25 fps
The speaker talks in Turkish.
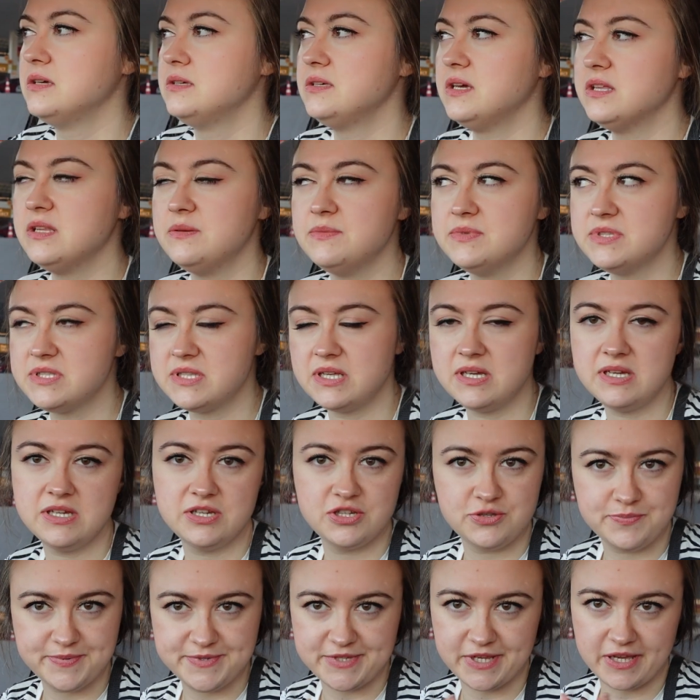Yanımızda
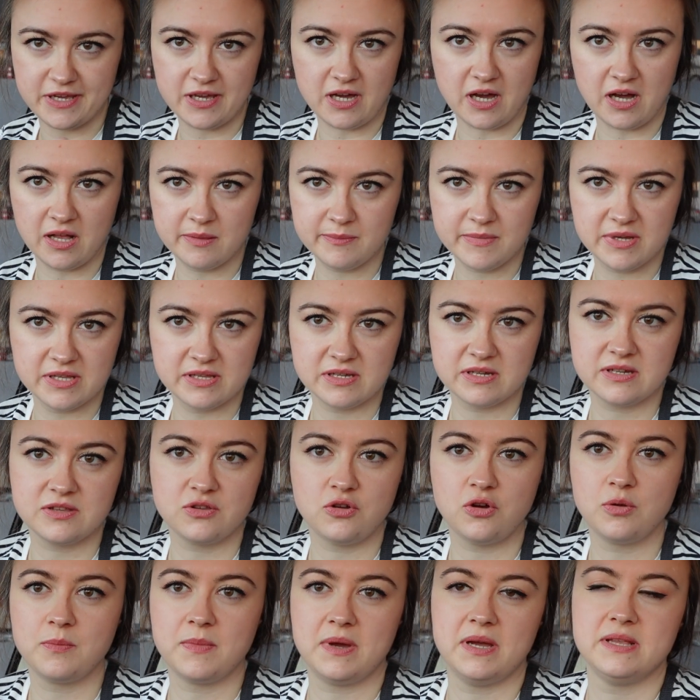hiçbir şey almadık.
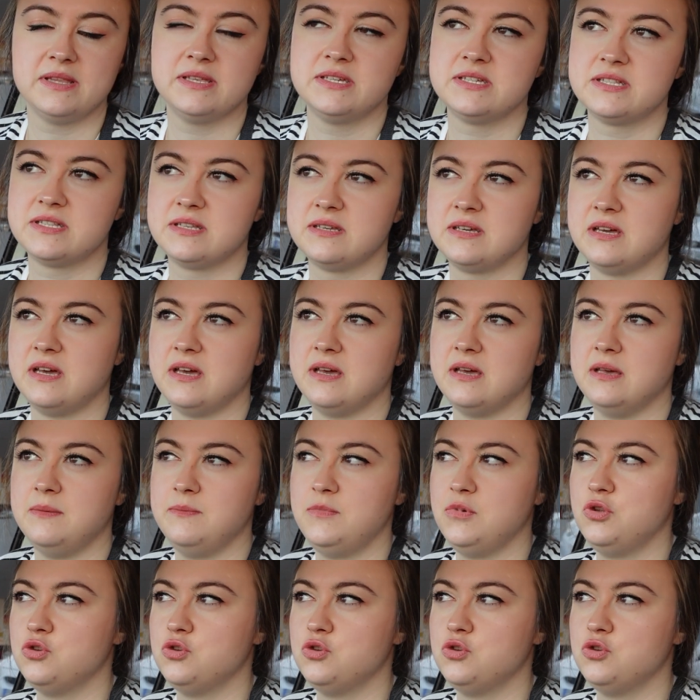Normalde işte